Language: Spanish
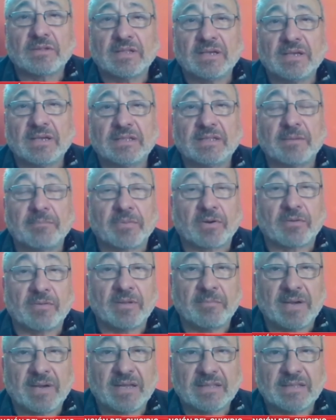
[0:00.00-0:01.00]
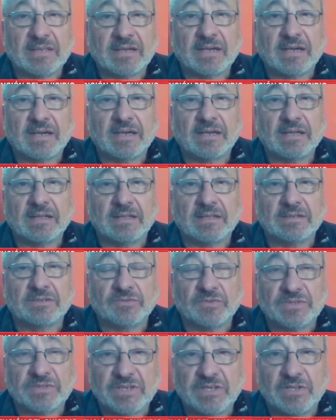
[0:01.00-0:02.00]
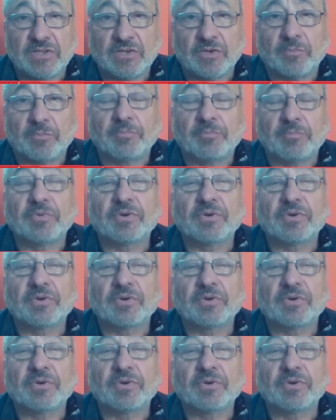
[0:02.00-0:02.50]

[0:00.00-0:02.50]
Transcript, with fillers: de esta problemática del suicidio.